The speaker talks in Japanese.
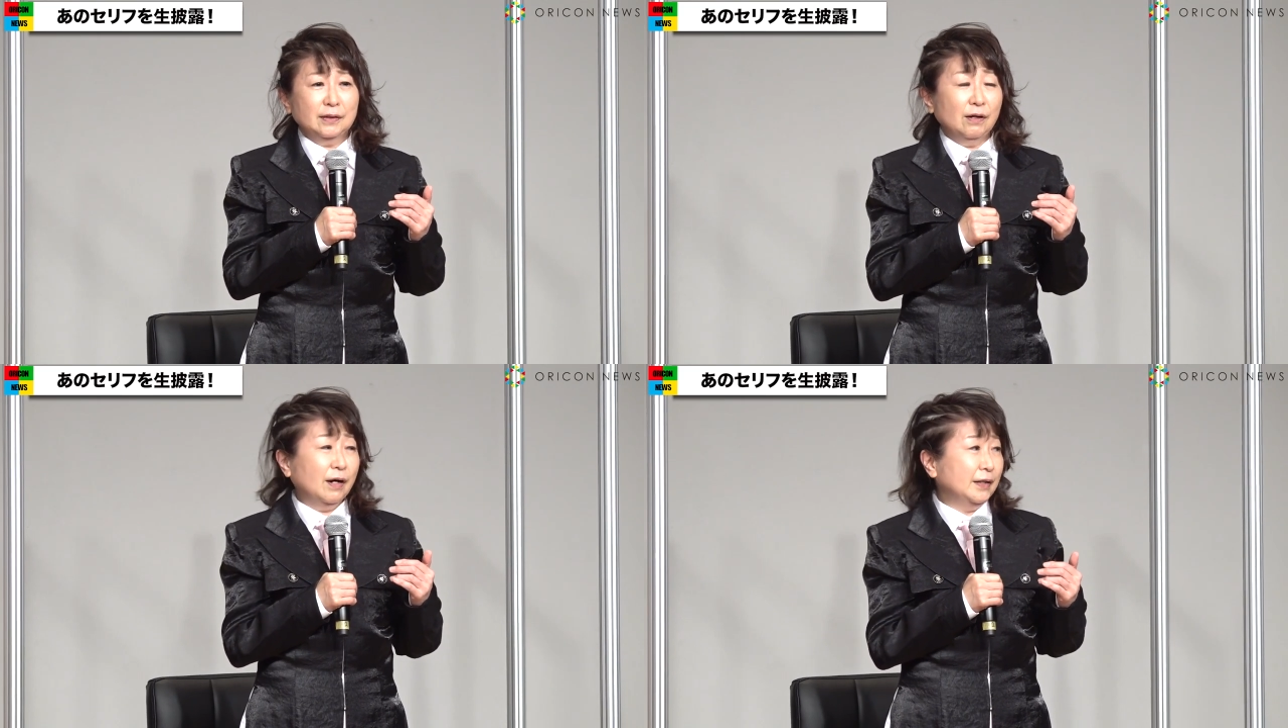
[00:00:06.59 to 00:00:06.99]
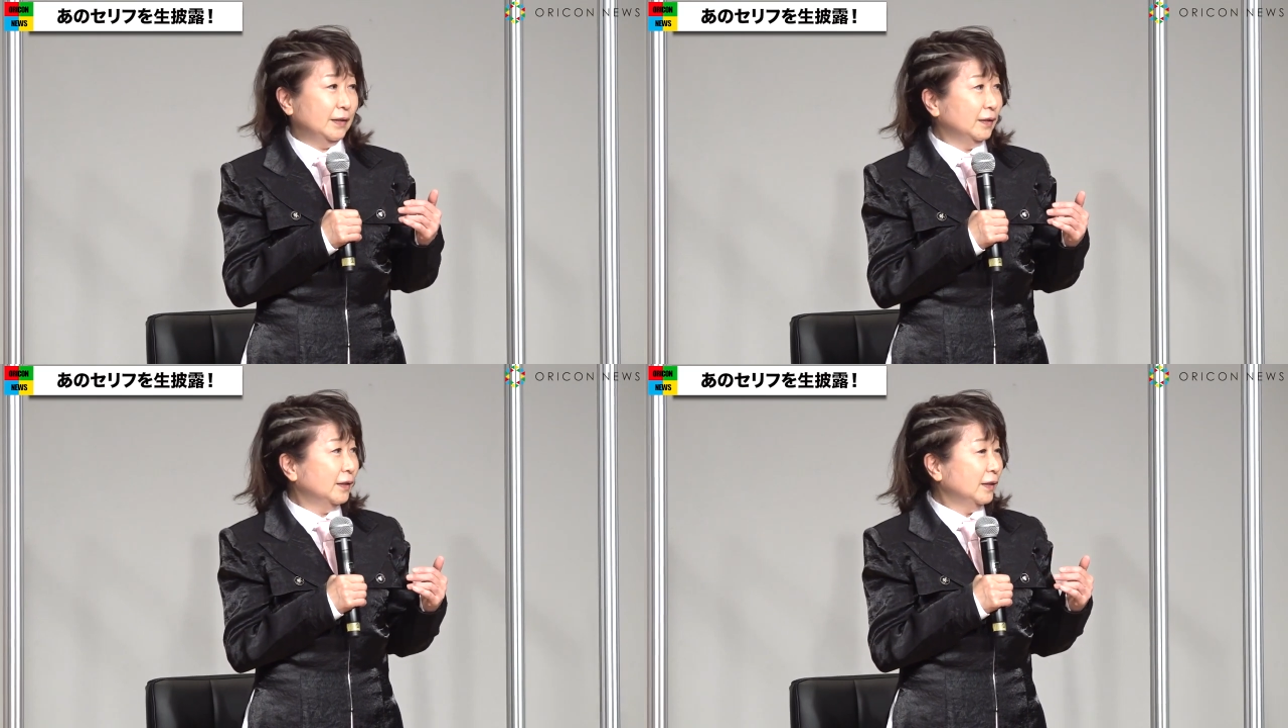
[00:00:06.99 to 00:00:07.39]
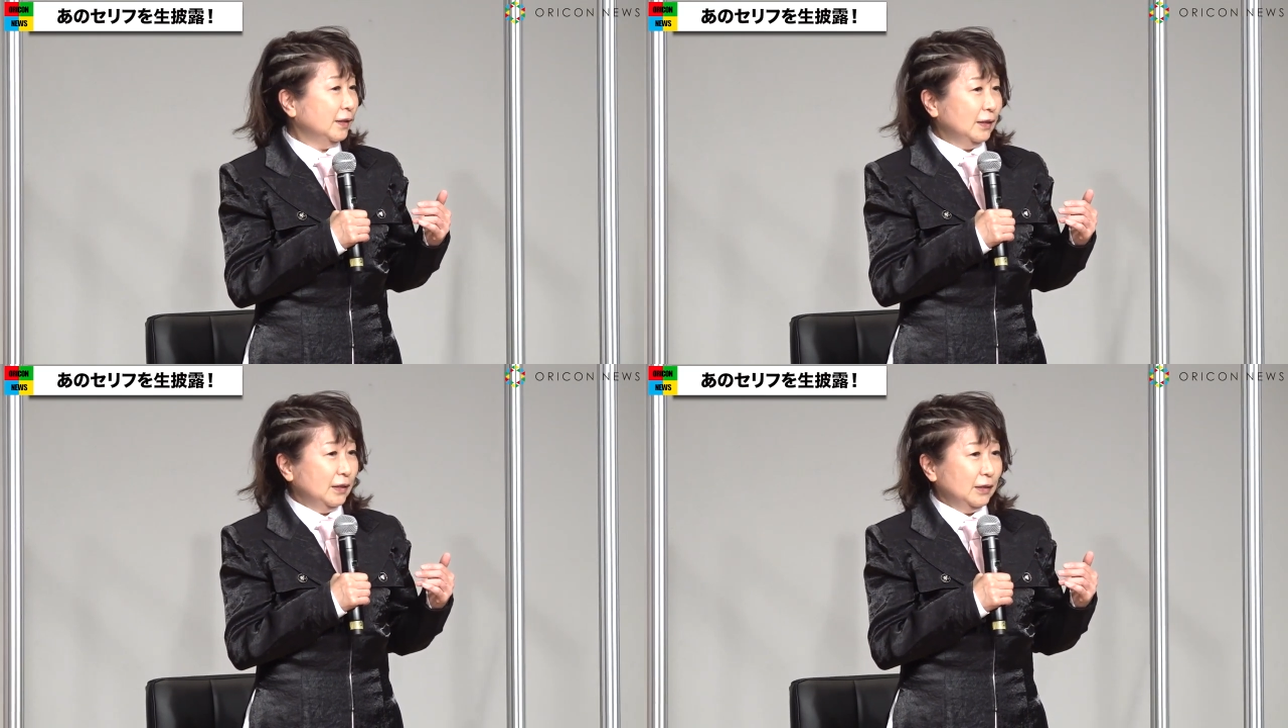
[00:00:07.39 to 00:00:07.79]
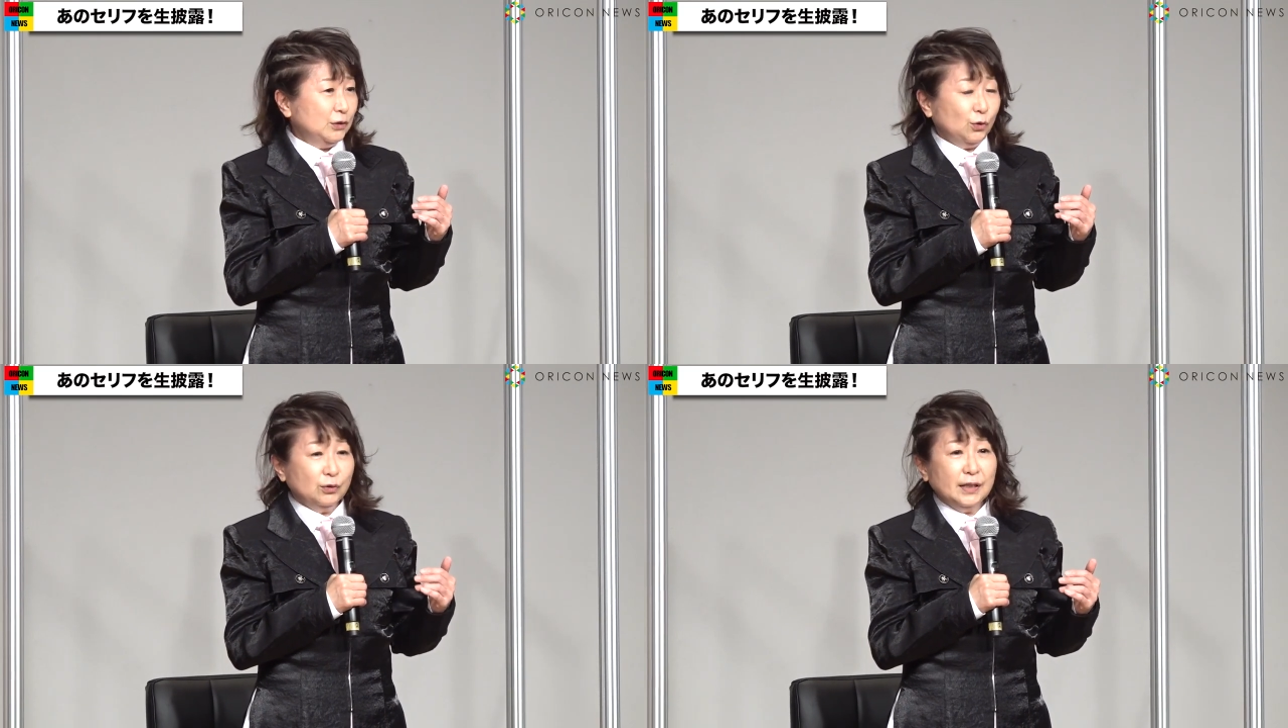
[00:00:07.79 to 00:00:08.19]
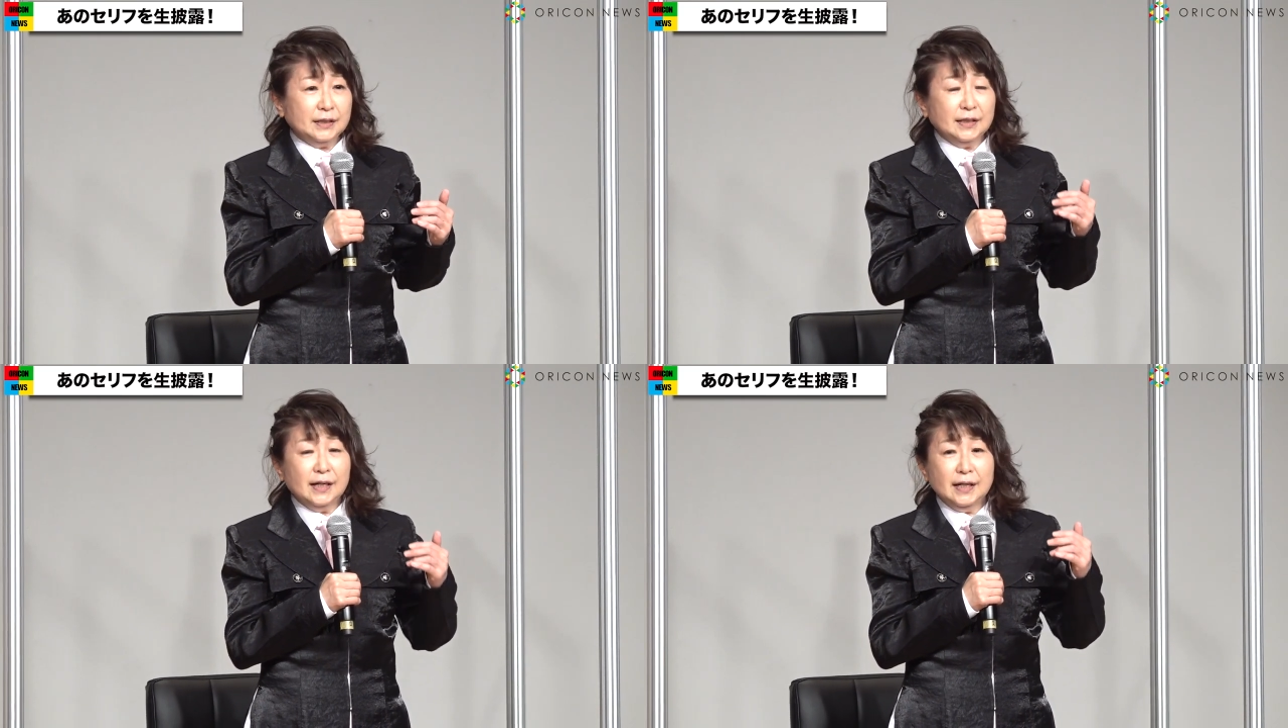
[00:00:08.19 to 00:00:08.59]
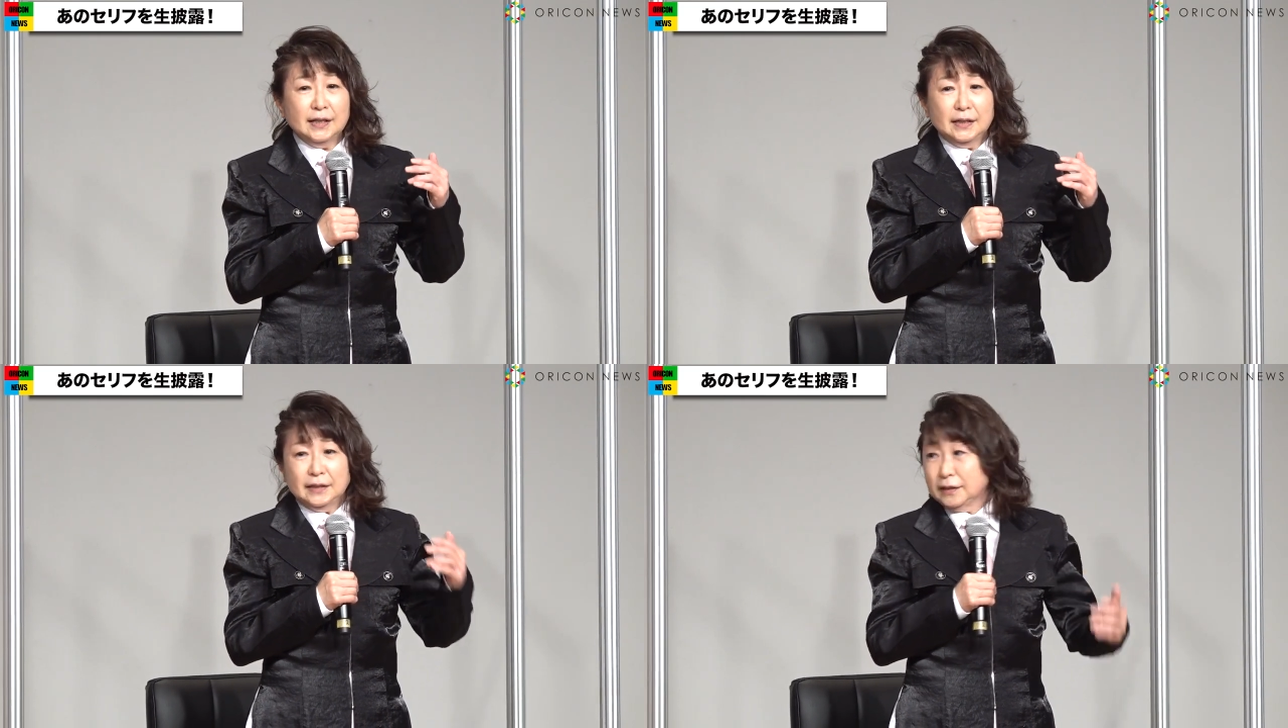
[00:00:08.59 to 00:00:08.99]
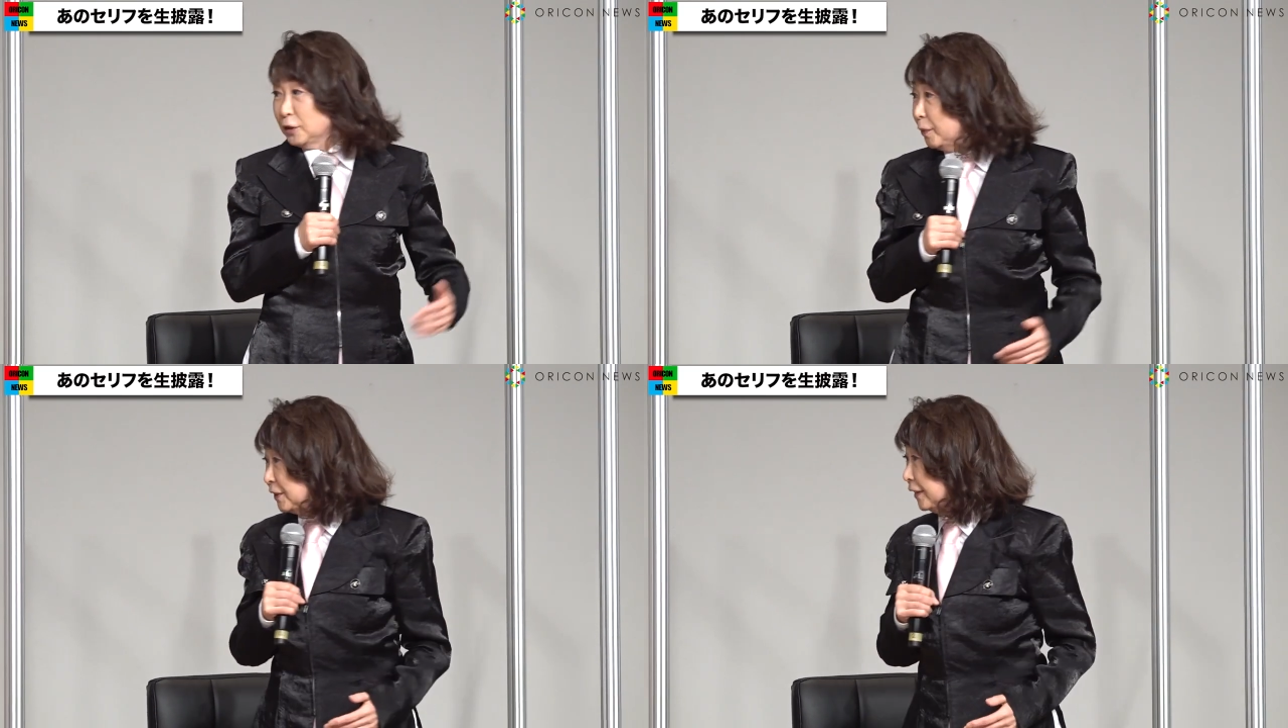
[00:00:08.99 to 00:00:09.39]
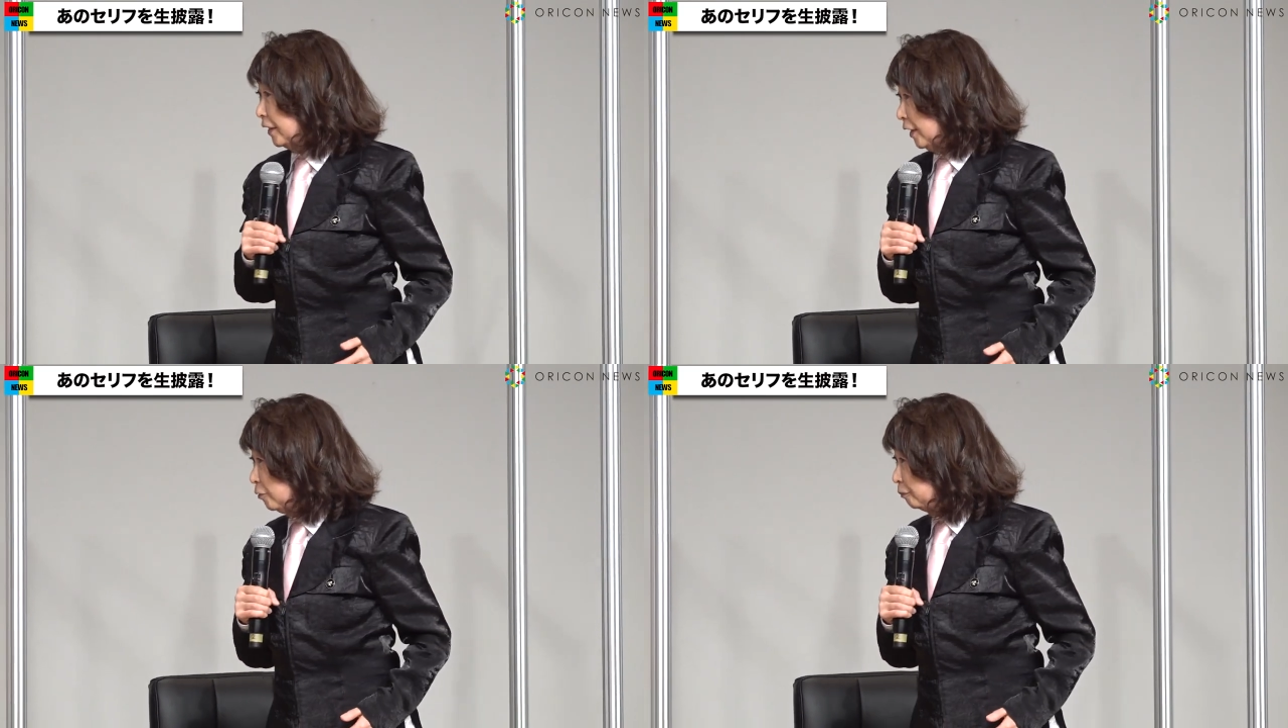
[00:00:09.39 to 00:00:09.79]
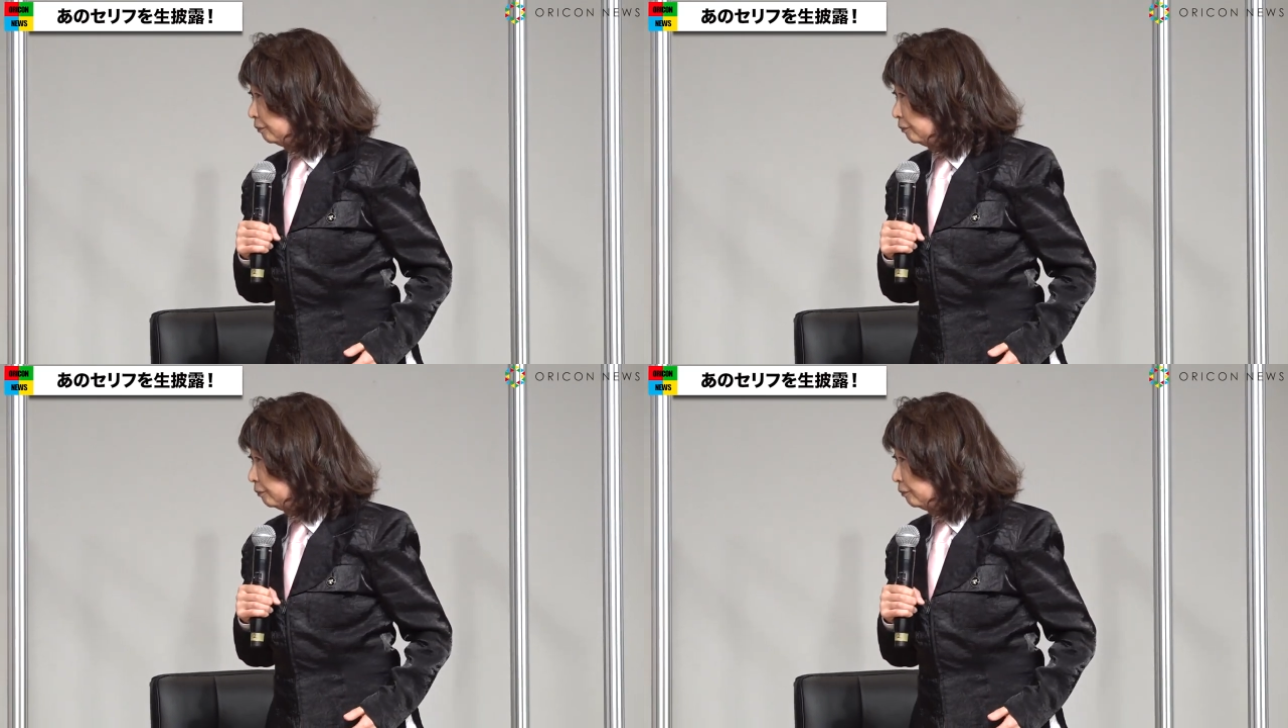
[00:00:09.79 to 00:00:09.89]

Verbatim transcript: はい。そんな気がいたしませんか？